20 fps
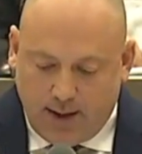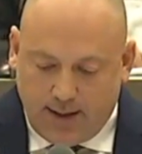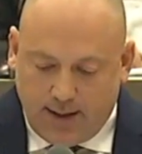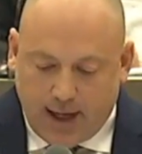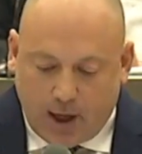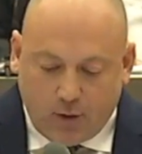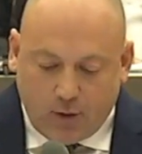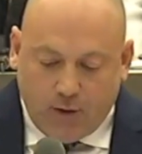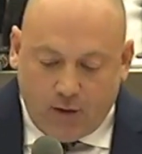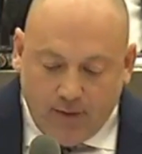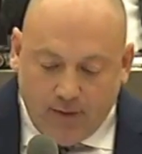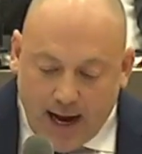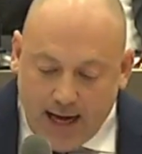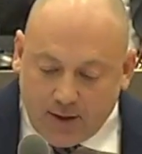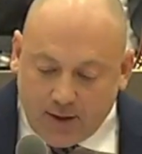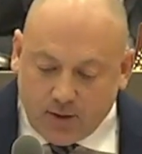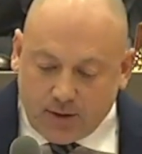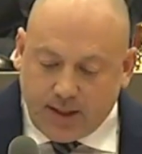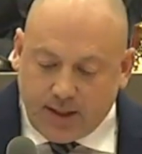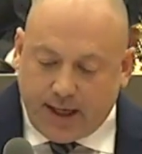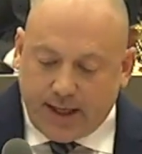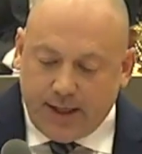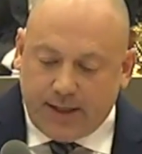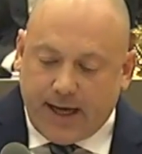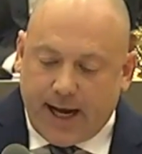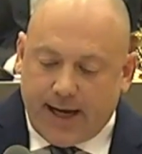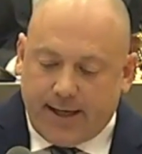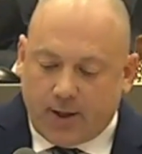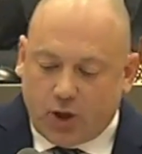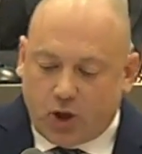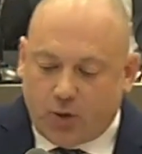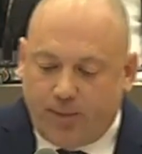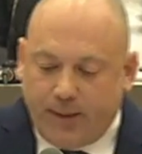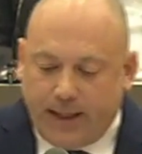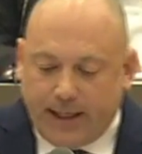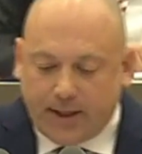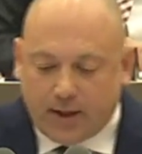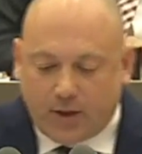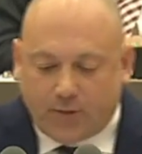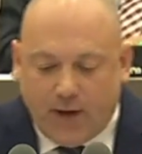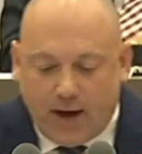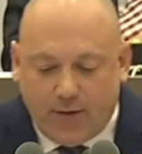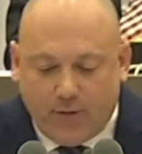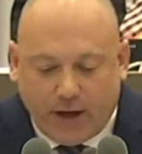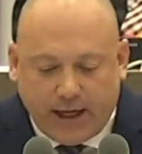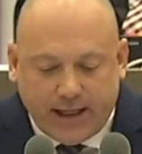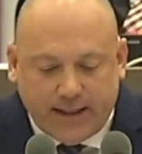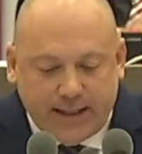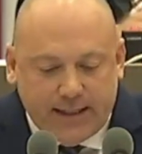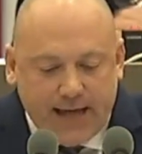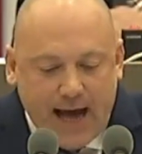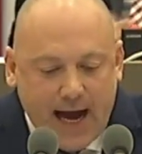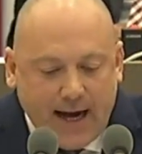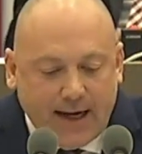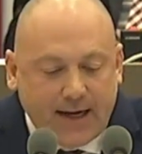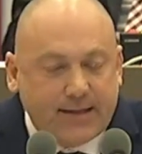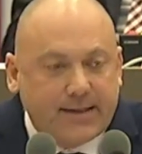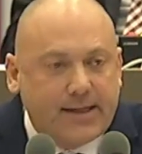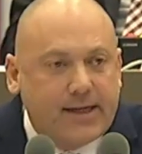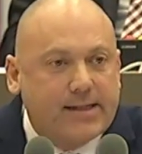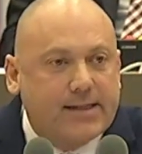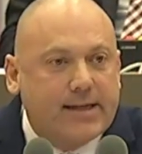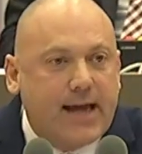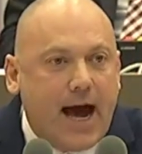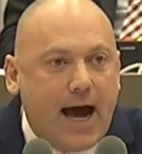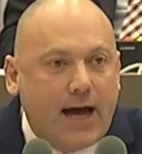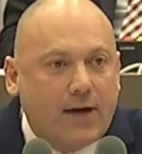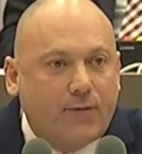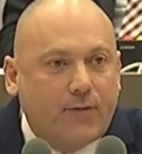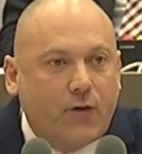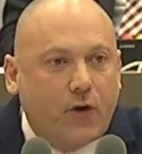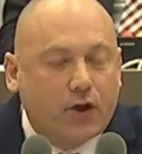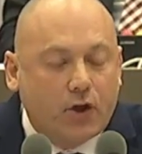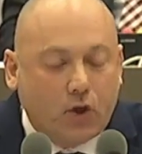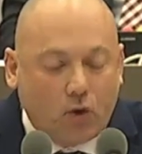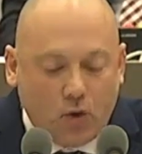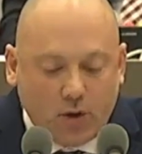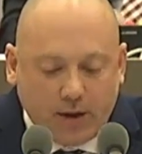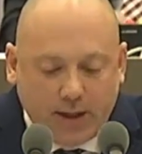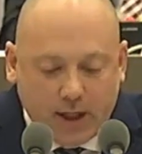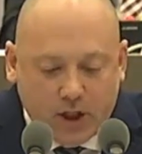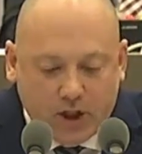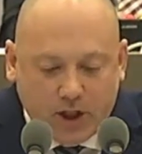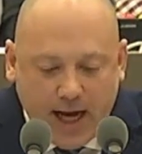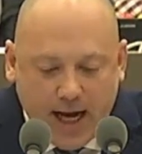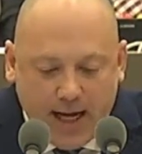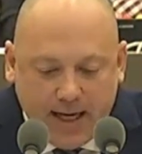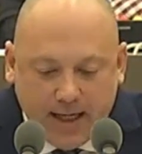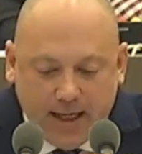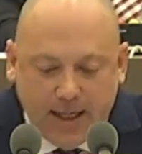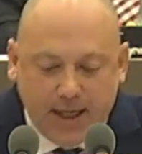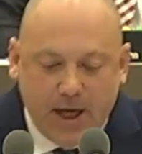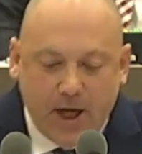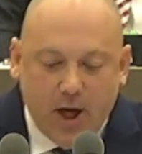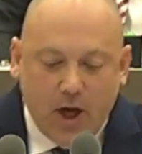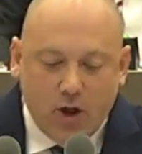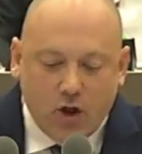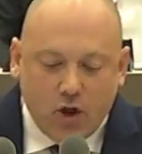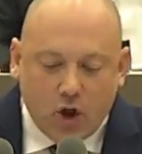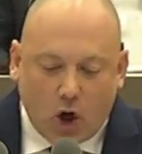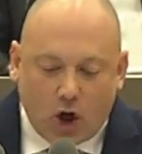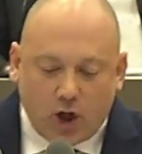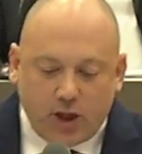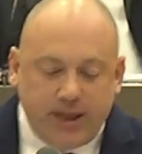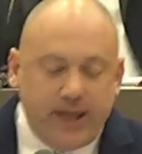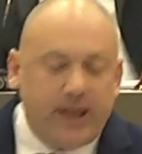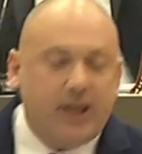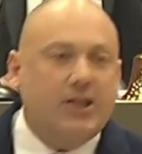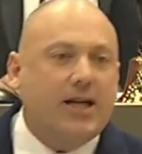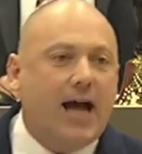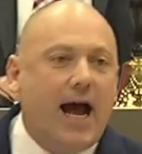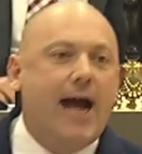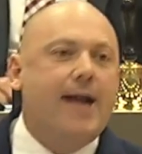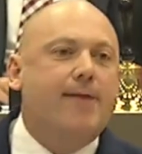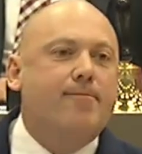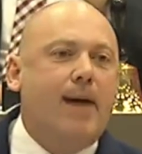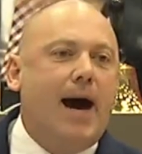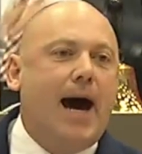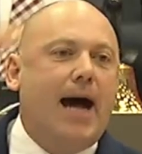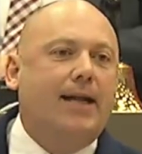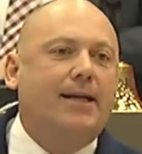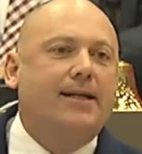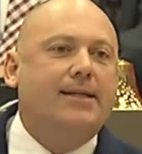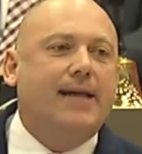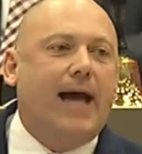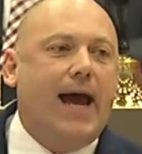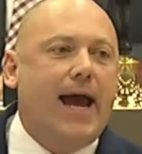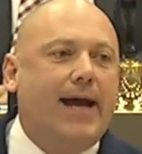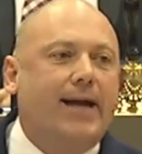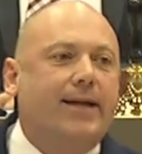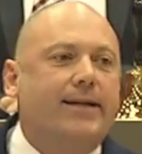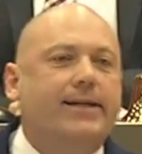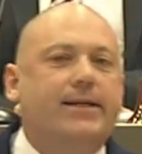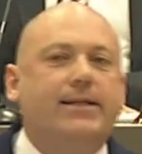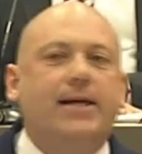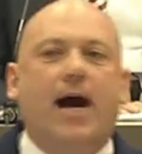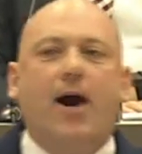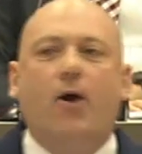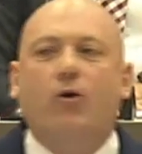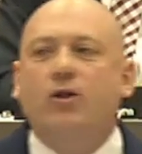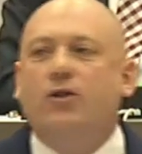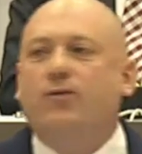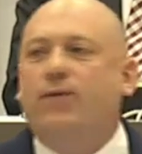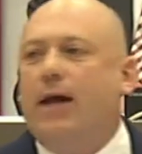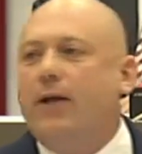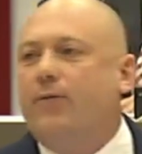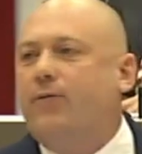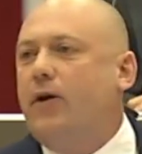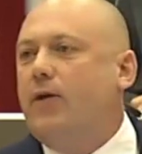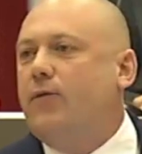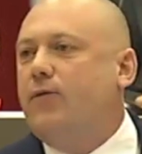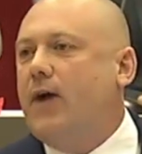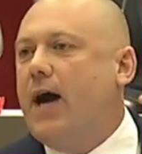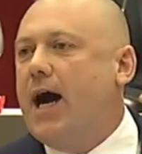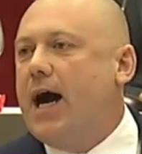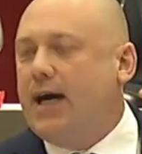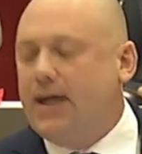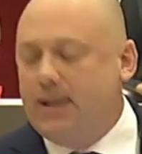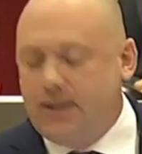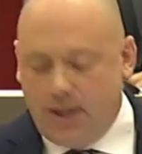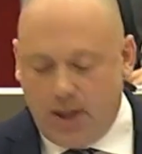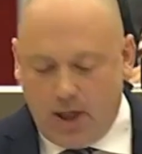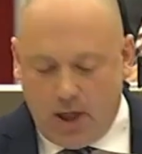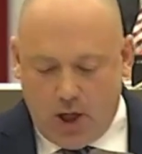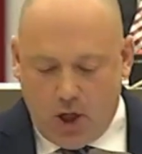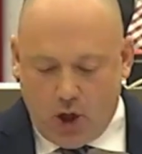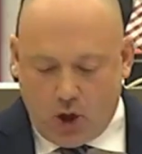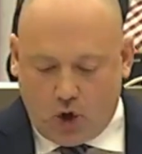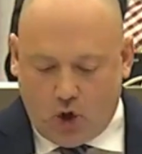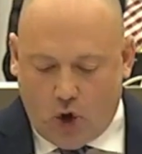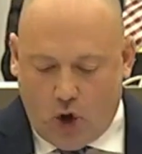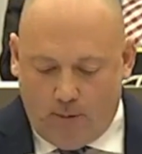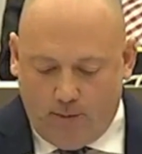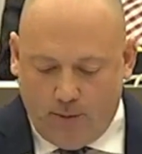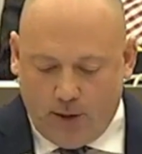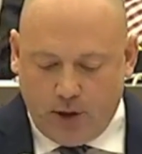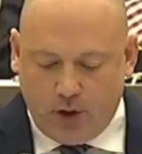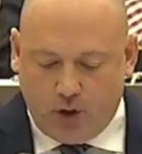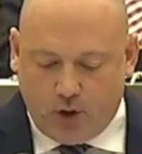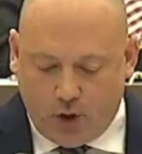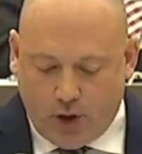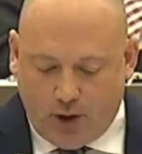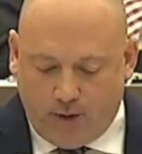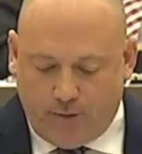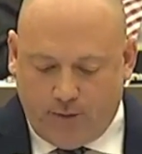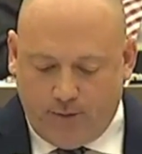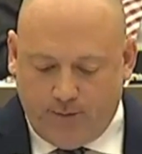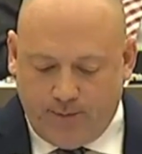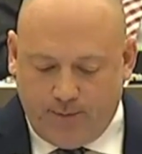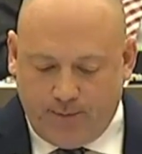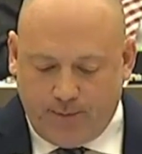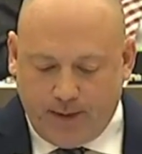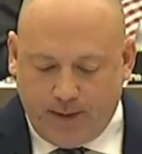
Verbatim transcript: Laut Verwaltungsgericht hätte Spiegels Favoritin angesichts der Anforderungen der Stelle noch nicht einmal ins eigentliche Auswahlverfahren kommen dürfen.